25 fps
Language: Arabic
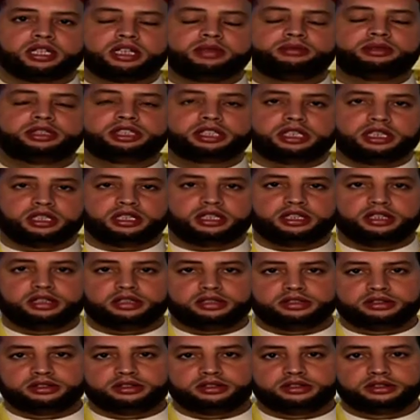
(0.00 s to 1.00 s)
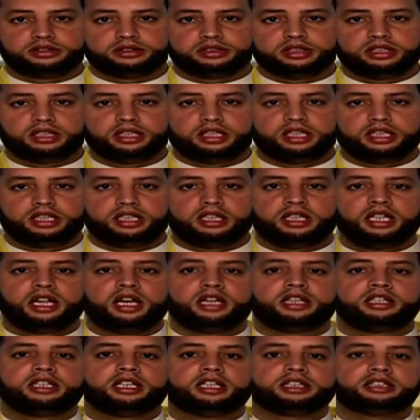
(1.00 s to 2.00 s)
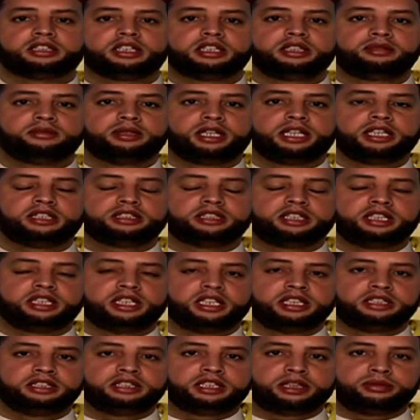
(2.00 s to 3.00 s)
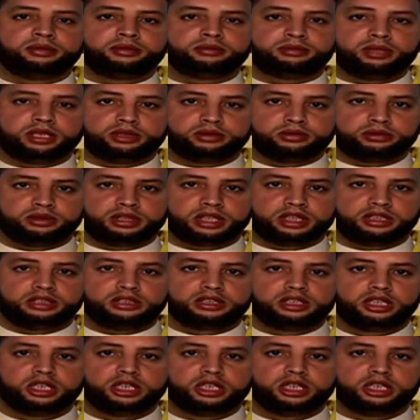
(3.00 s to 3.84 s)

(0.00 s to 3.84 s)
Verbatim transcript: بشهرين إلى أن نغتنم هذه الأيام المعدودات